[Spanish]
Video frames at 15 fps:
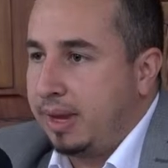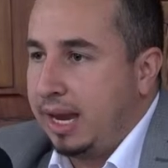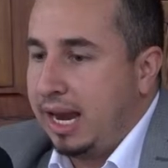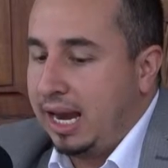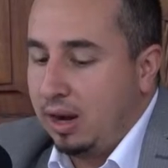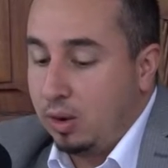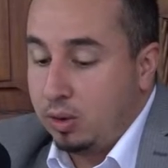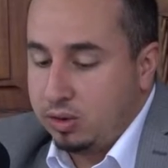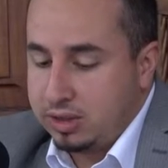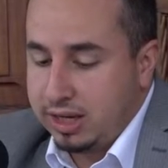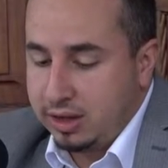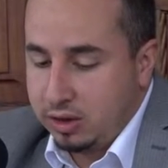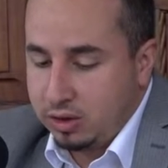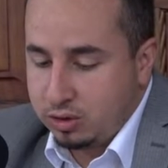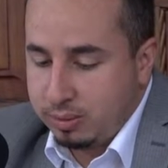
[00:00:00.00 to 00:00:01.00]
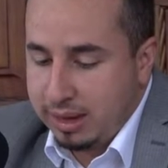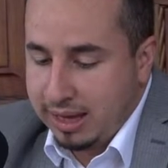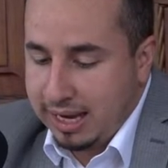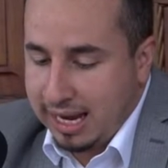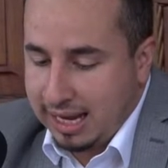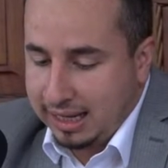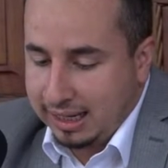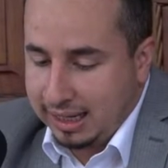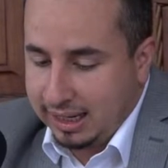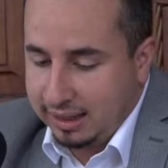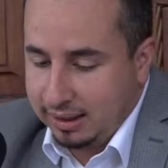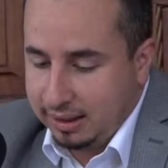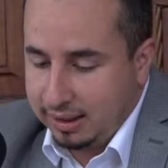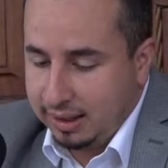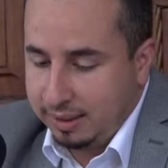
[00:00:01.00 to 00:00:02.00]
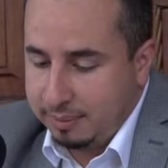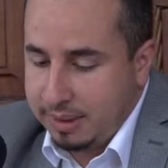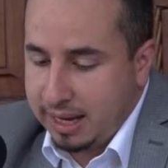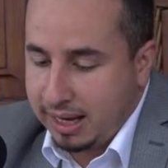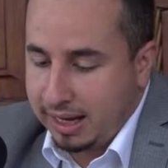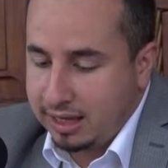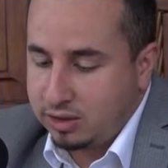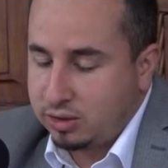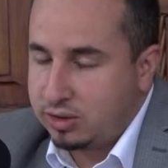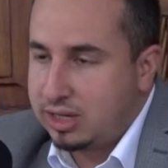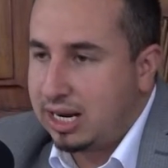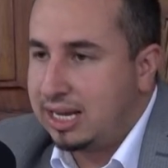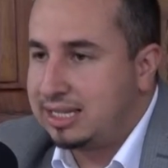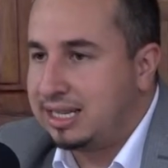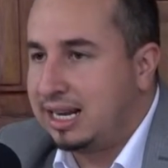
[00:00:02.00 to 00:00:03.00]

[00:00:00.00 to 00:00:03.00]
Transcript: el 11 Dios mediante, viernes 11 a las